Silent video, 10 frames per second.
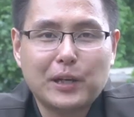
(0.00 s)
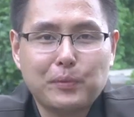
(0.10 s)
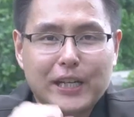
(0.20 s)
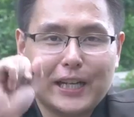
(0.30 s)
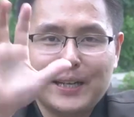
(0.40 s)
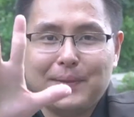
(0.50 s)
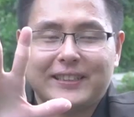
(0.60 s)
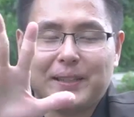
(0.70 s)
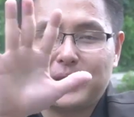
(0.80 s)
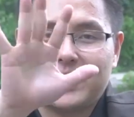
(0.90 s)
saya punya 5
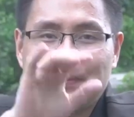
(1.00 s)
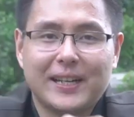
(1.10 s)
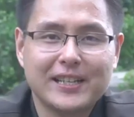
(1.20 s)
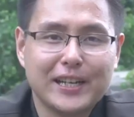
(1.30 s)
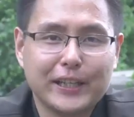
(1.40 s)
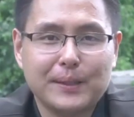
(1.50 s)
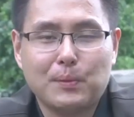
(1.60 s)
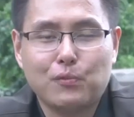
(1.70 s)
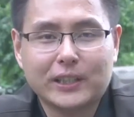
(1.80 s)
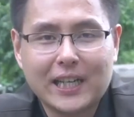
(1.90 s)
tips gimana caranya
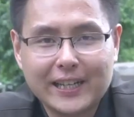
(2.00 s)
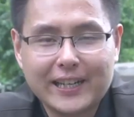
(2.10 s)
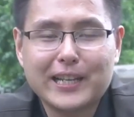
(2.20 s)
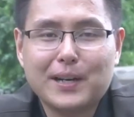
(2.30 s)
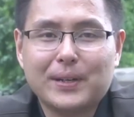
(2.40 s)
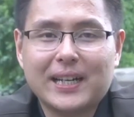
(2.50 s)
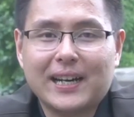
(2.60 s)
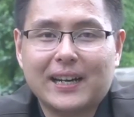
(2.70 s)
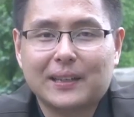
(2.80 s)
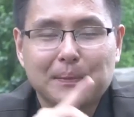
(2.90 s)
membuat anggaran yang
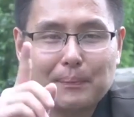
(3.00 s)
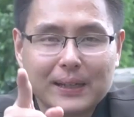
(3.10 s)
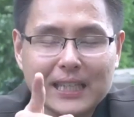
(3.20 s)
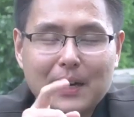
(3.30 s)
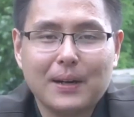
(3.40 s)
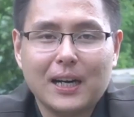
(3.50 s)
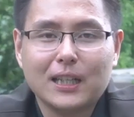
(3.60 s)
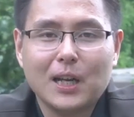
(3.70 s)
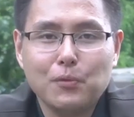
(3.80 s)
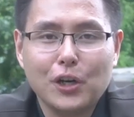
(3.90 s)
benar. Pertama,
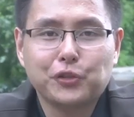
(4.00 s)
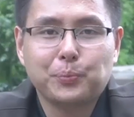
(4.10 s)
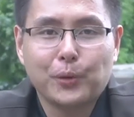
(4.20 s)
kamu harus